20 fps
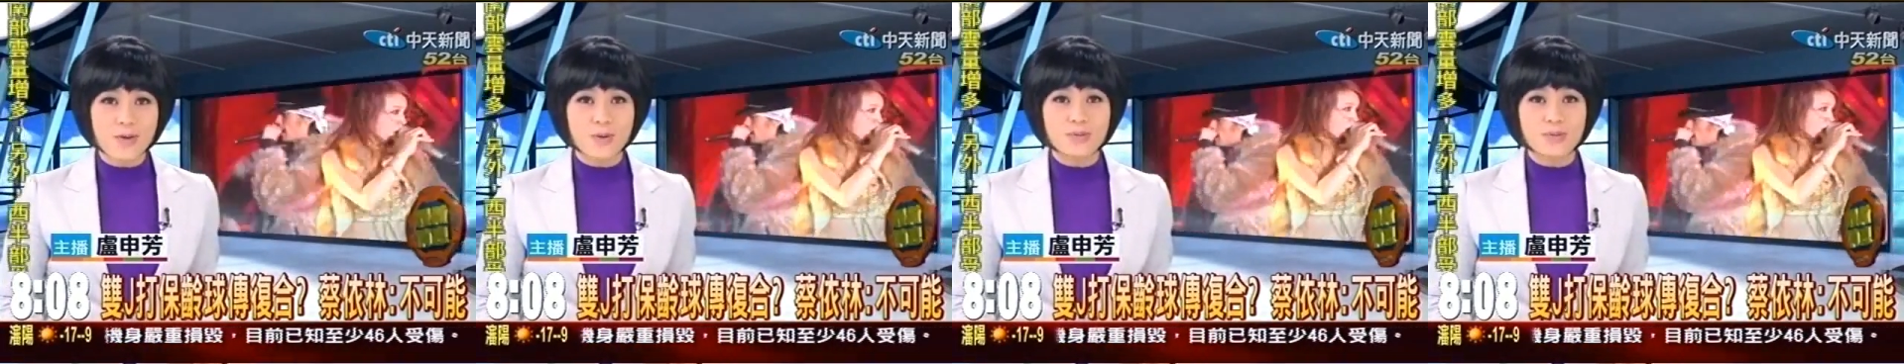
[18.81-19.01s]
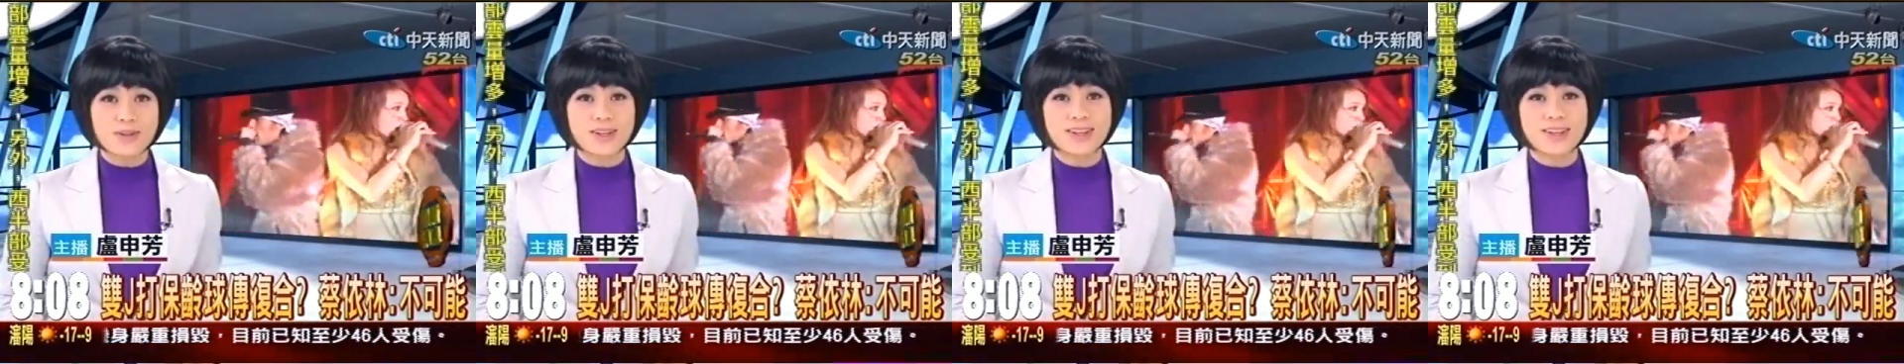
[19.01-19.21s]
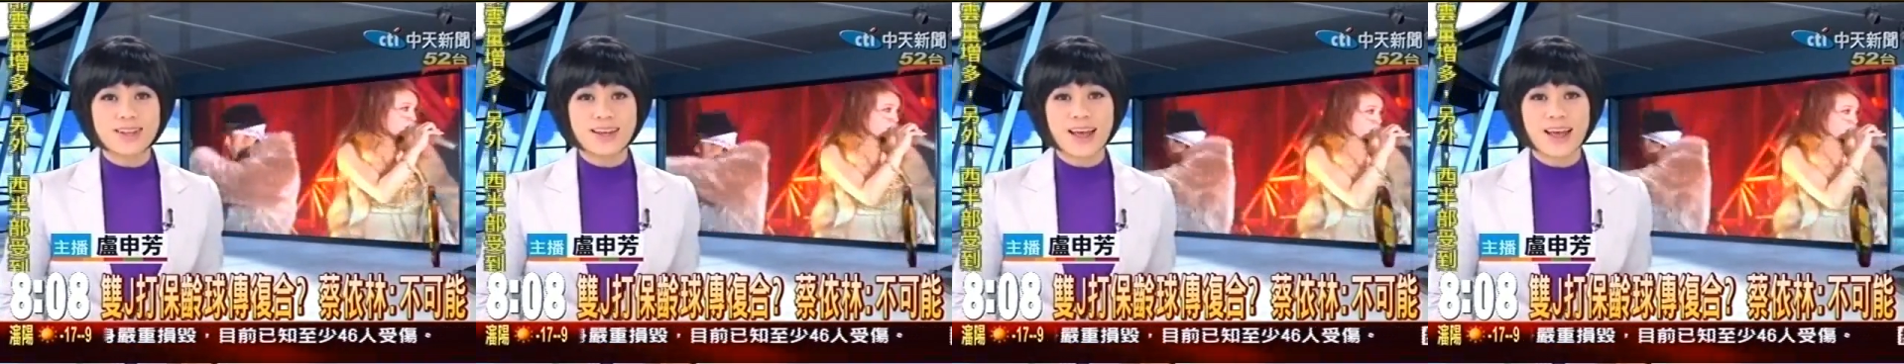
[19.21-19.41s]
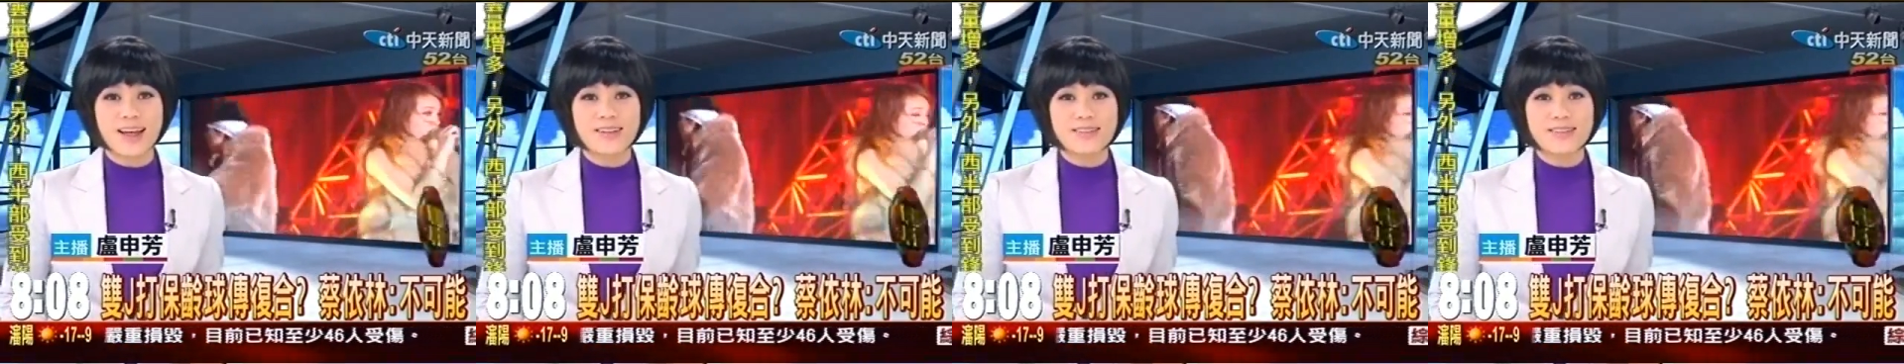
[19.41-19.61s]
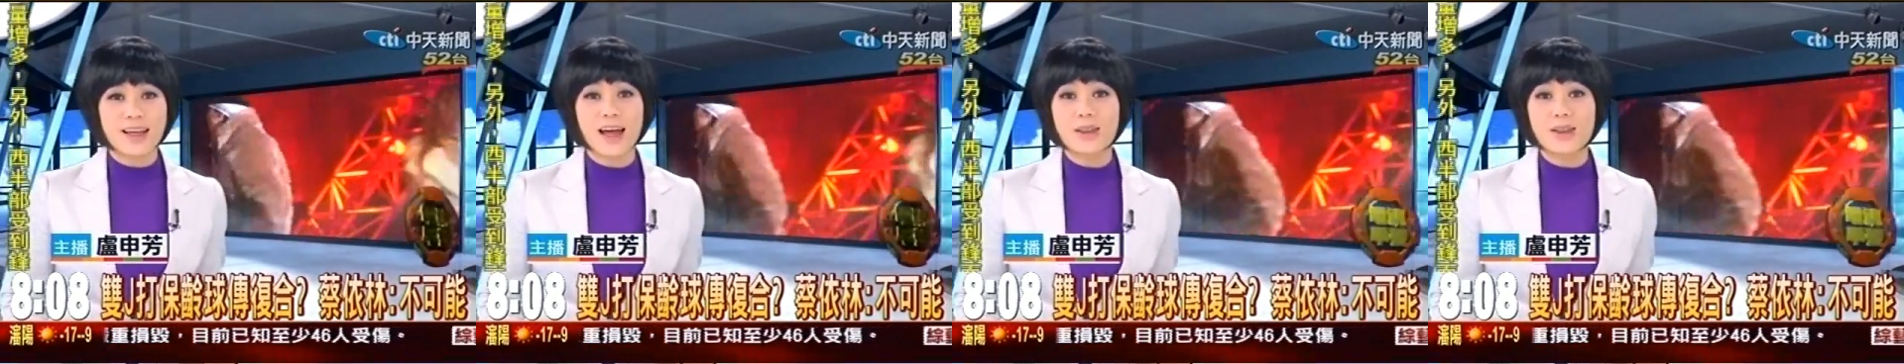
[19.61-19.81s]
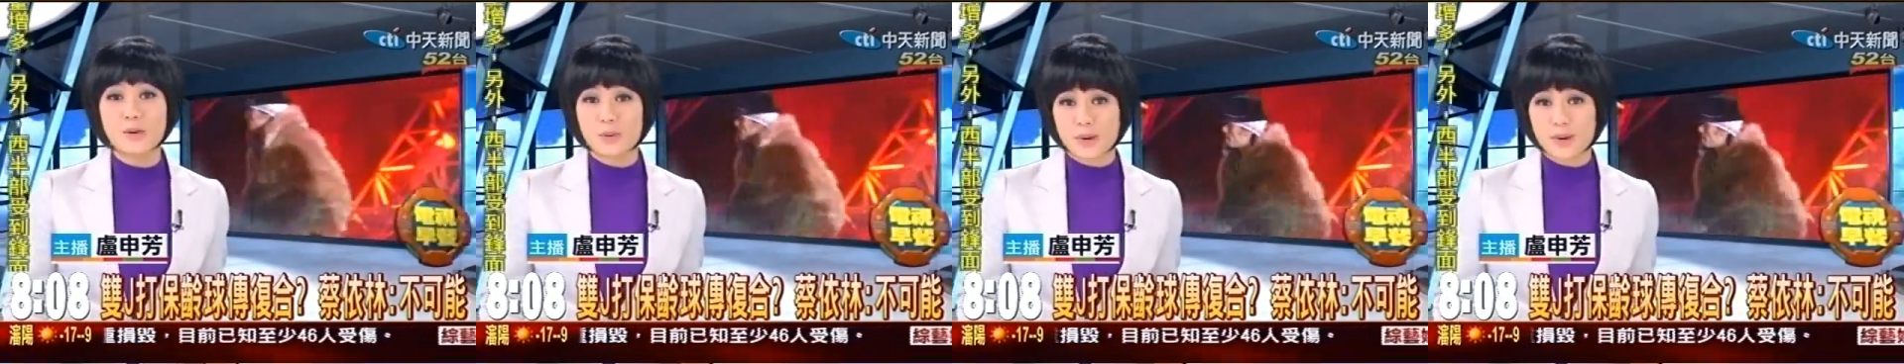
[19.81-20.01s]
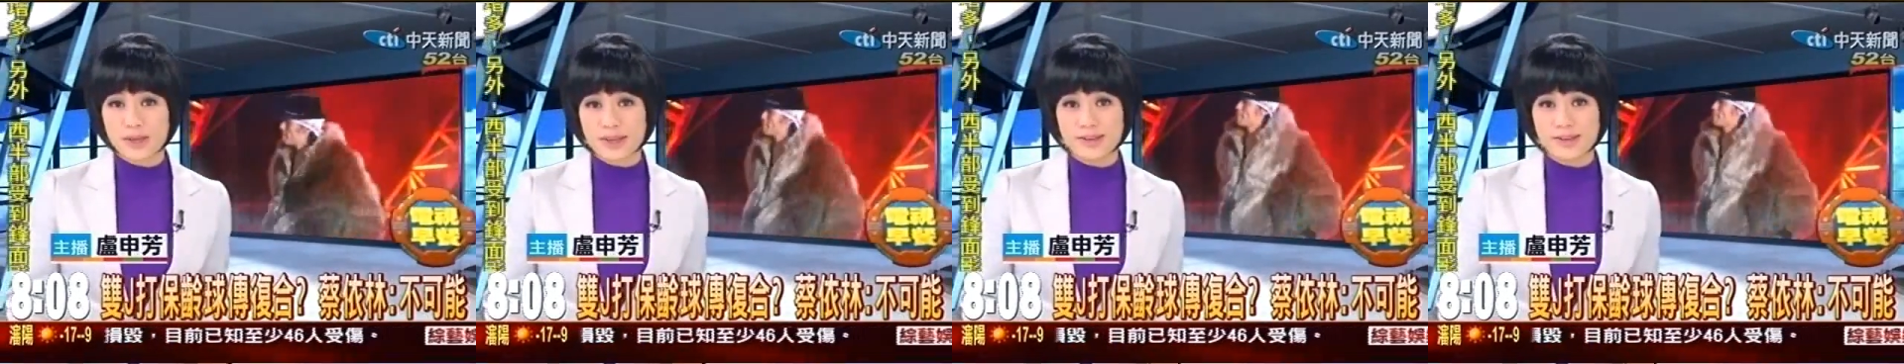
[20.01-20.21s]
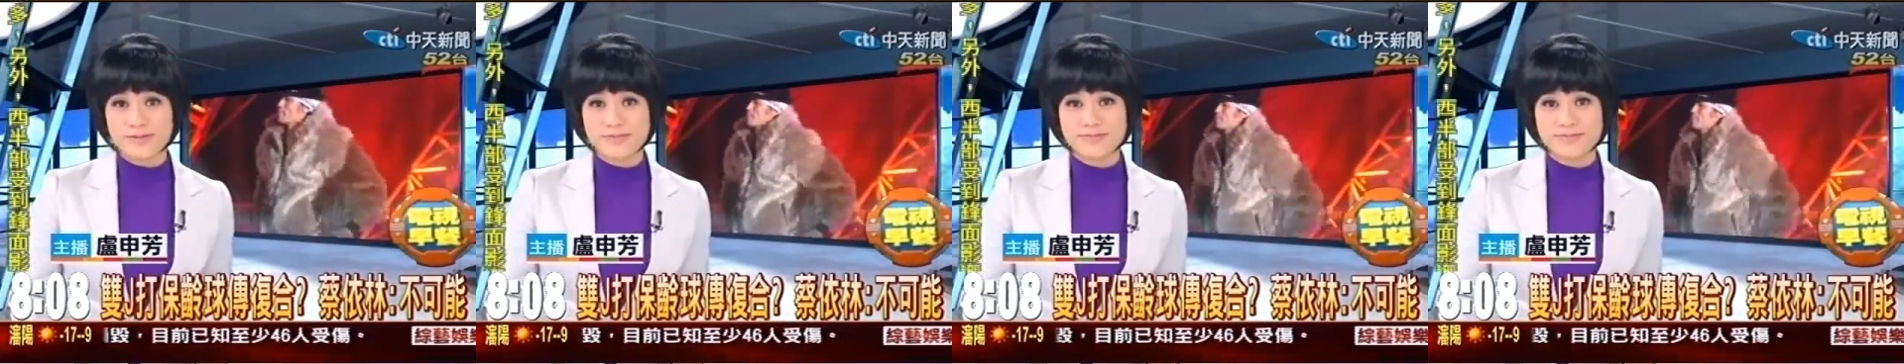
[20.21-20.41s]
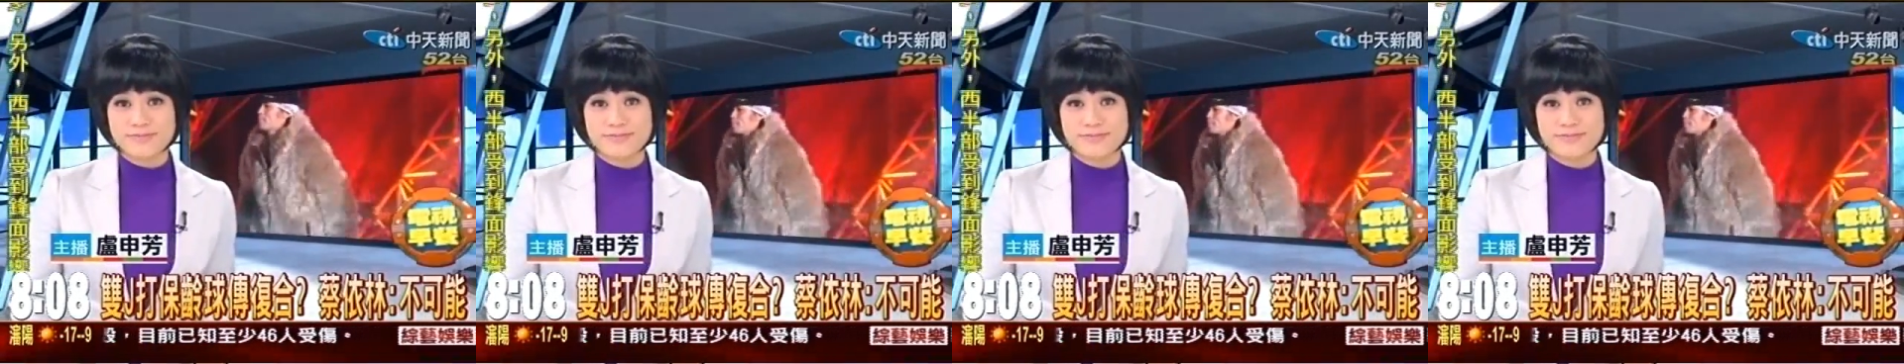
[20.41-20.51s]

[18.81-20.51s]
我们听听看他的回应。